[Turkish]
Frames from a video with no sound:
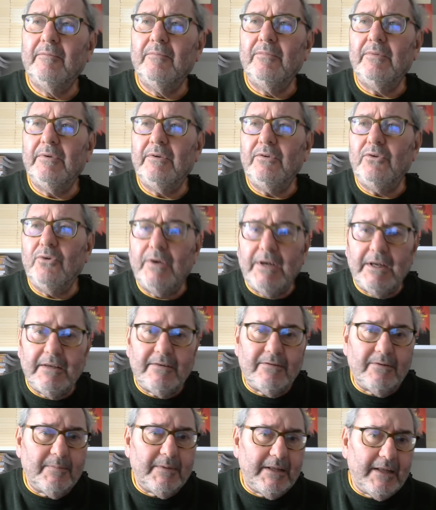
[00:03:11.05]

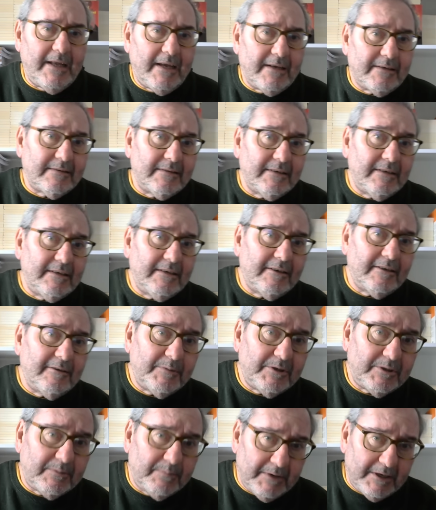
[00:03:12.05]
yönetiminden
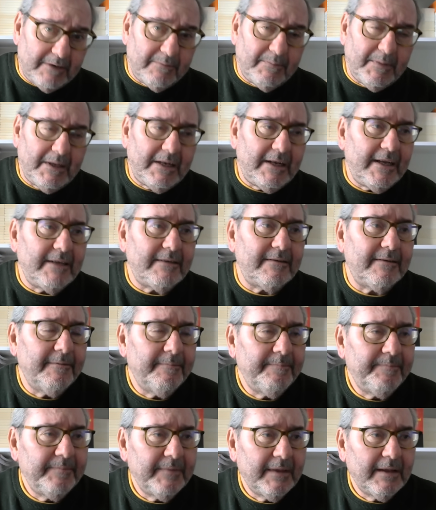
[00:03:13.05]
sıkılmış bir millet
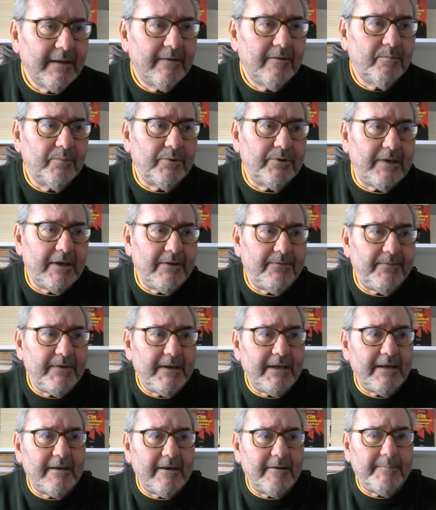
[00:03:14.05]
bu
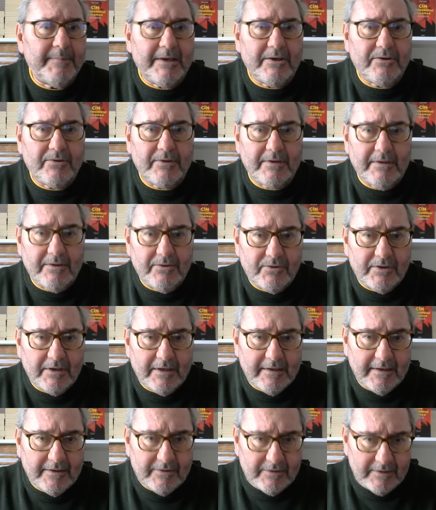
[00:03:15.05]
tefrika 5.
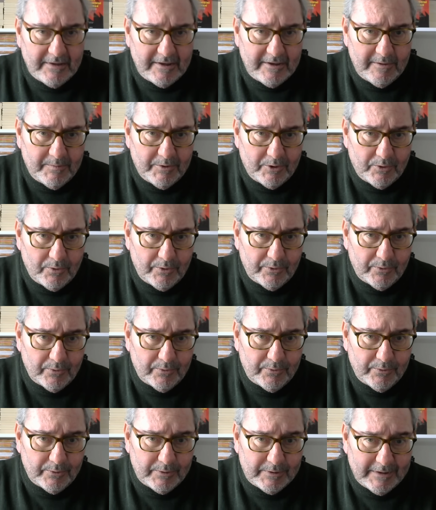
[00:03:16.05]
kez
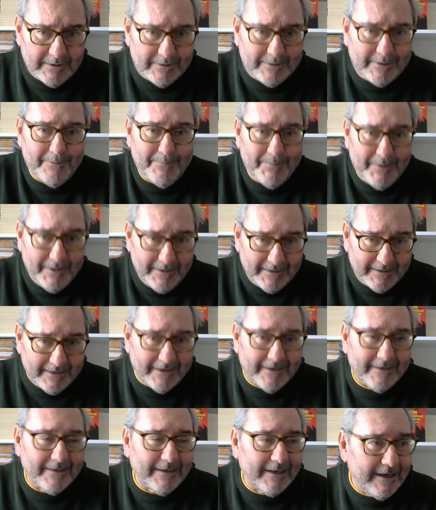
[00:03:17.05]
2019 seçiminde
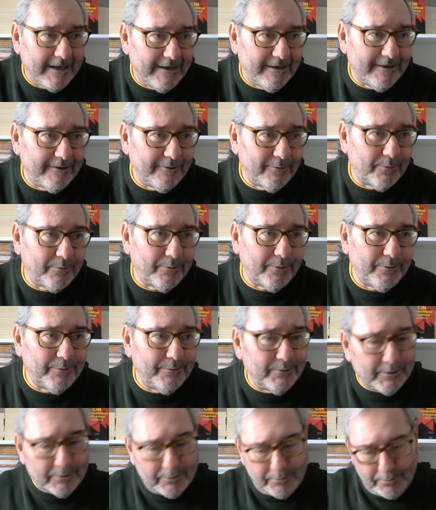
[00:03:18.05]
adaylığını
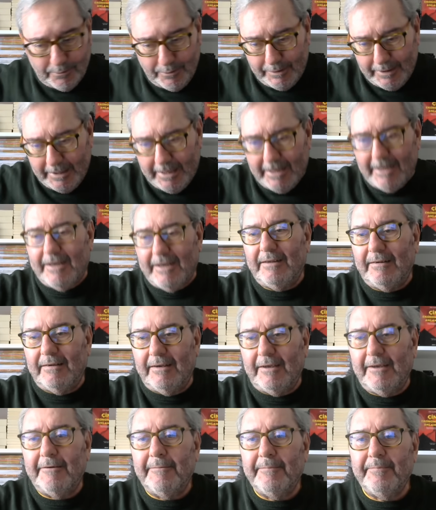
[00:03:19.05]
koyunca sokağa
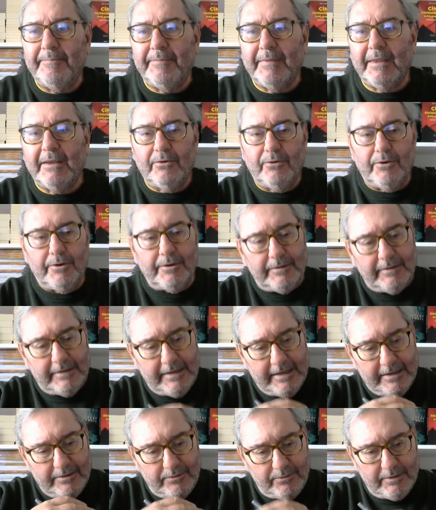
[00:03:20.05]
indi.
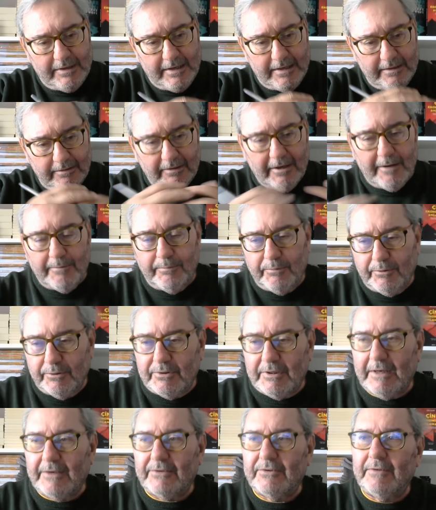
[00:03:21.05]
Ortaya çıkan tablo
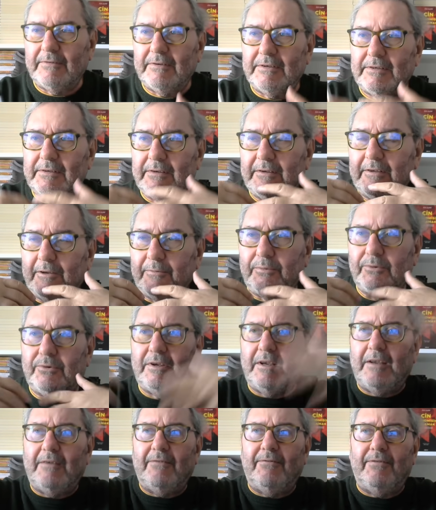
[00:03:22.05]
çerçevesinde bu
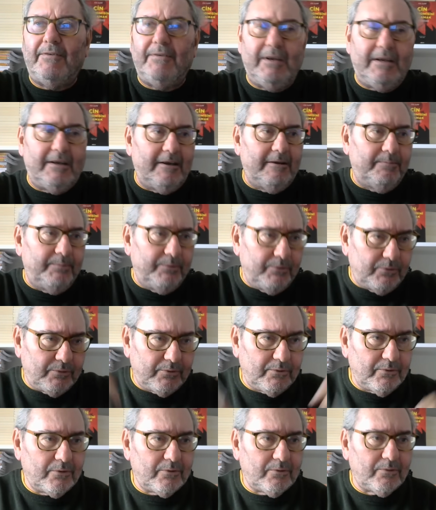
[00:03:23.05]
tefrikayı
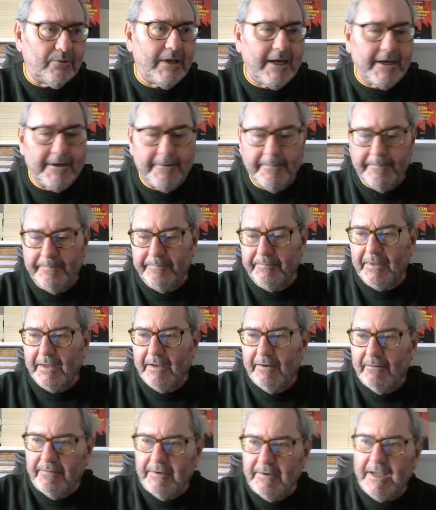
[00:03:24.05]
püskürttüler
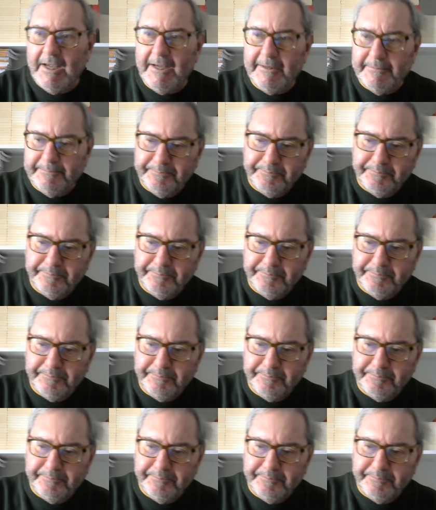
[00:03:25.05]
ve